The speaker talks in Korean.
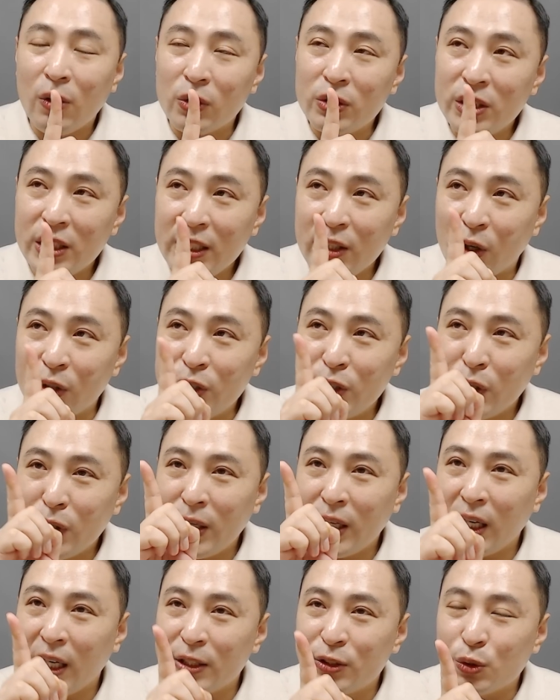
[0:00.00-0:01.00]
어떻게
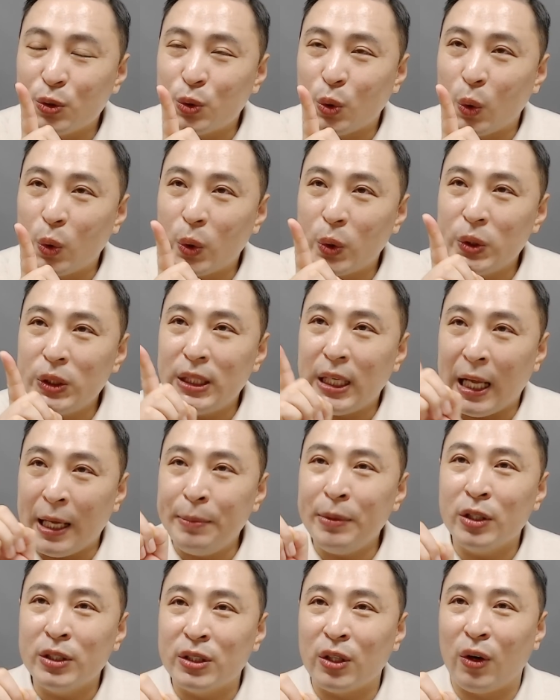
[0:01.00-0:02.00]
연결해가지고 도로를
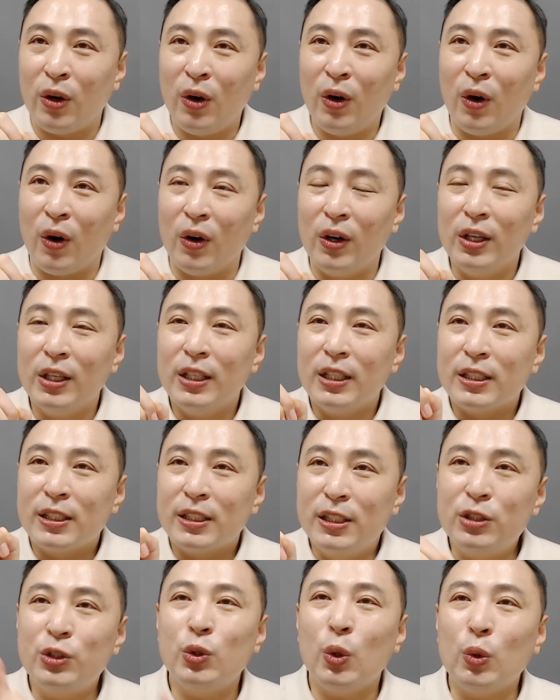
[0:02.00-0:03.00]
내면서
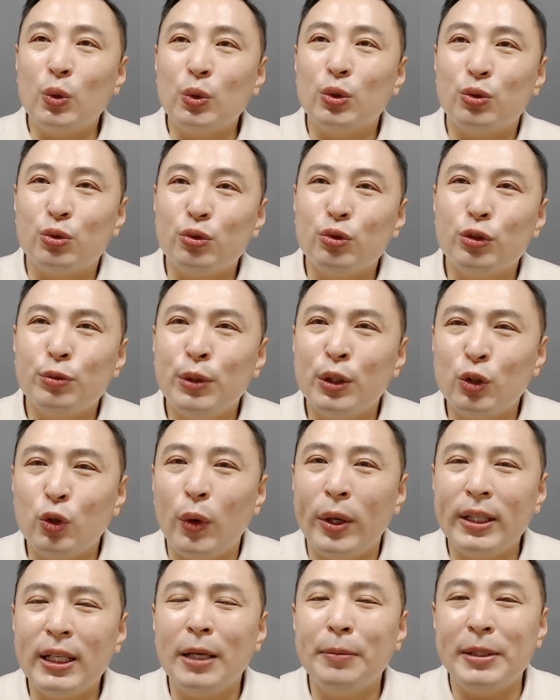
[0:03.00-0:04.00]
그쪽으로 뚫으면 또
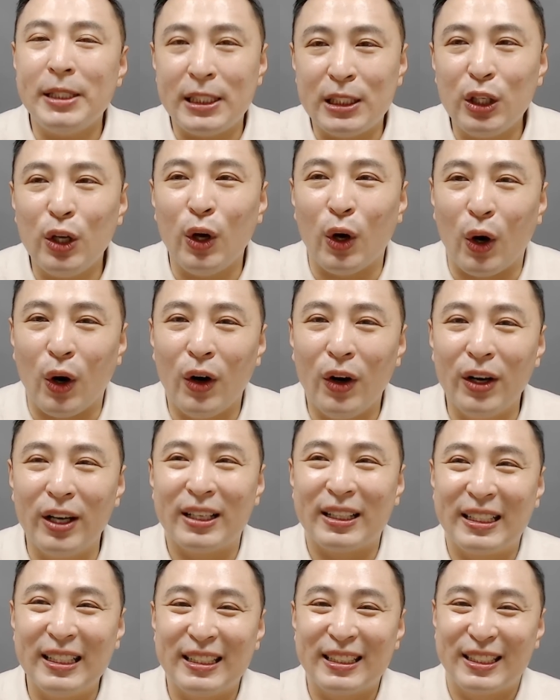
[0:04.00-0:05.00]
해답이 있어요.
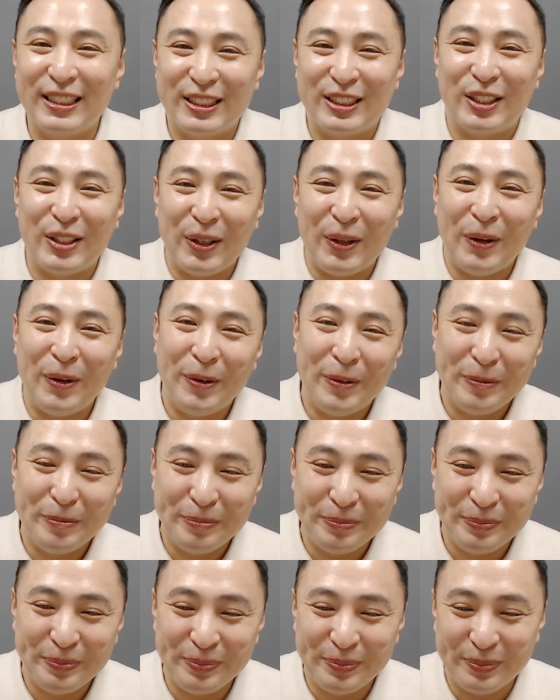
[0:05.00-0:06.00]
그쵸?
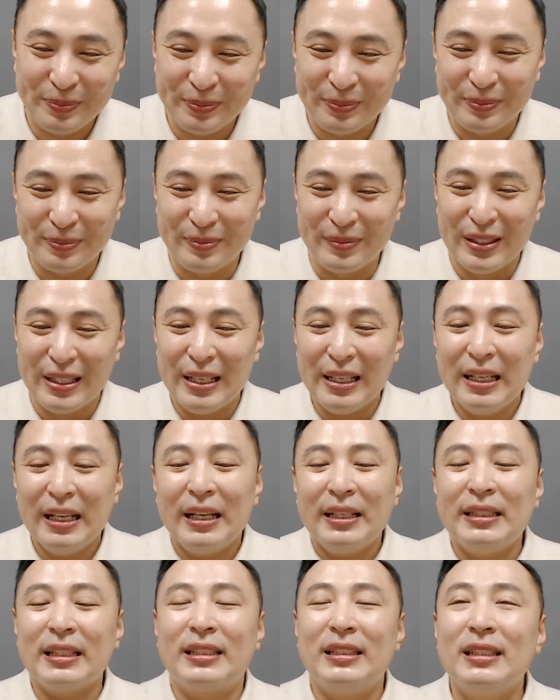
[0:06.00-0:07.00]

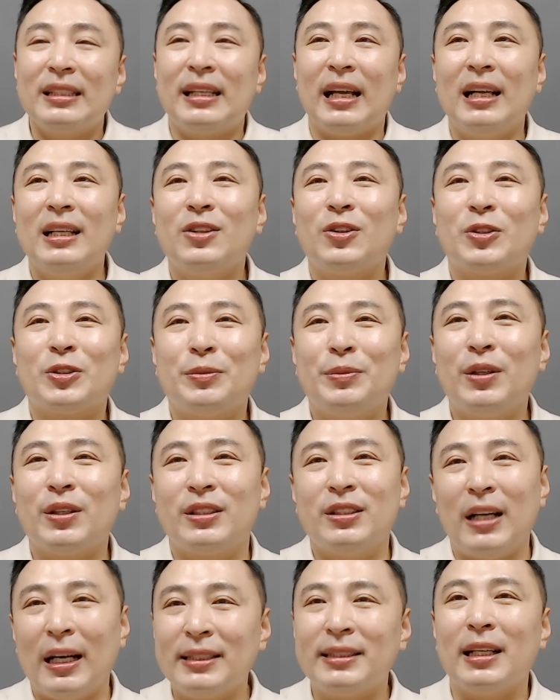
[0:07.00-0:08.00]
근데 그렇게 하려고 그러면
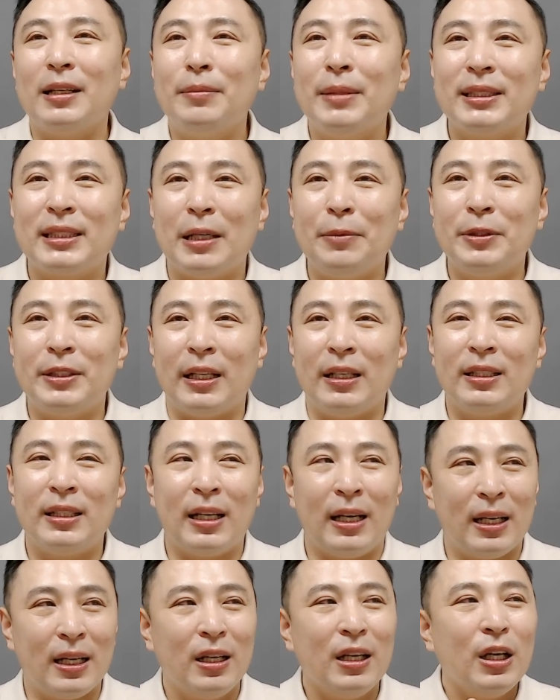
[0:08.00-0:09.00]
그 한 땅만 사면 되는 게
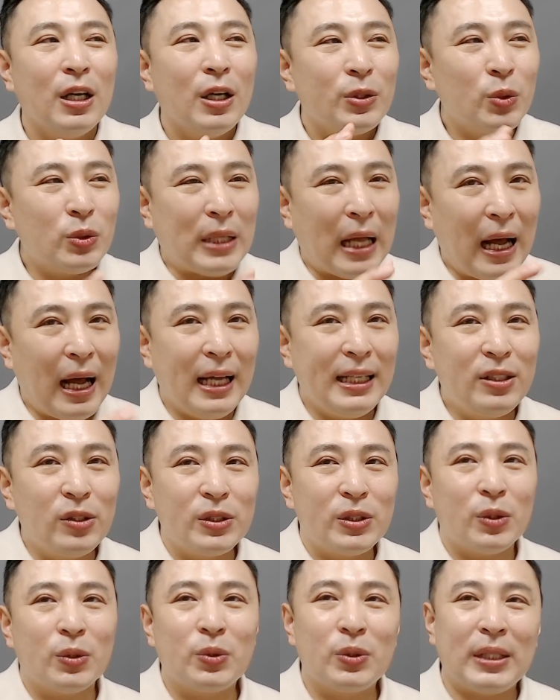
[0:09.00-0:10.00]
아니라 또 다
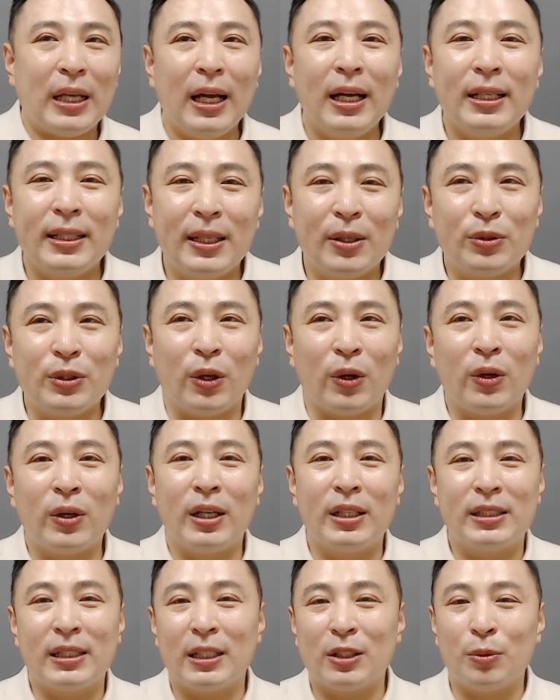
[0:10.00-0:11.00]
이것저것 또 사야 되고 여러
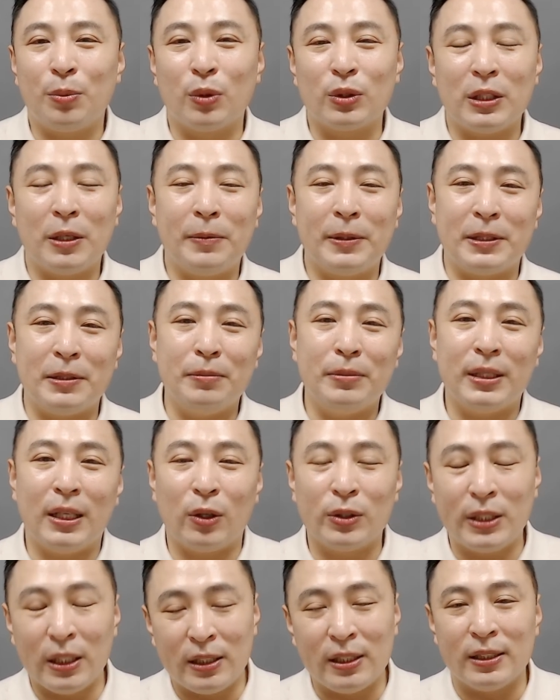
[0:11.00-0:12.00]
가지가 더 복잡해집니다.
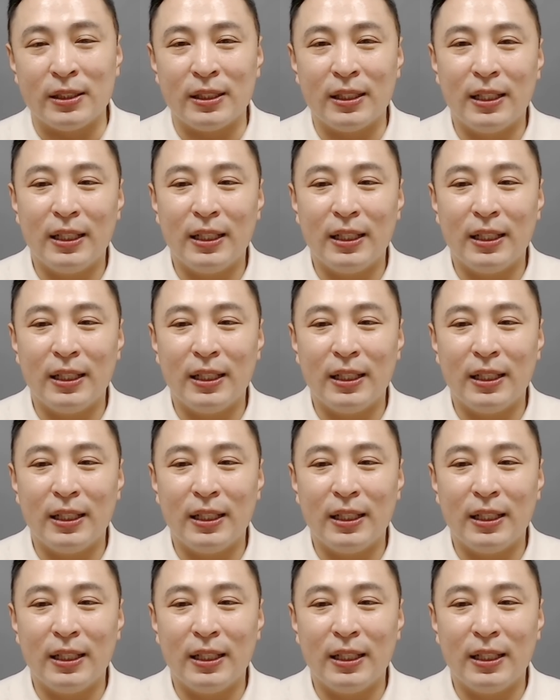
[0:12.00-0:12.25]
어쨌든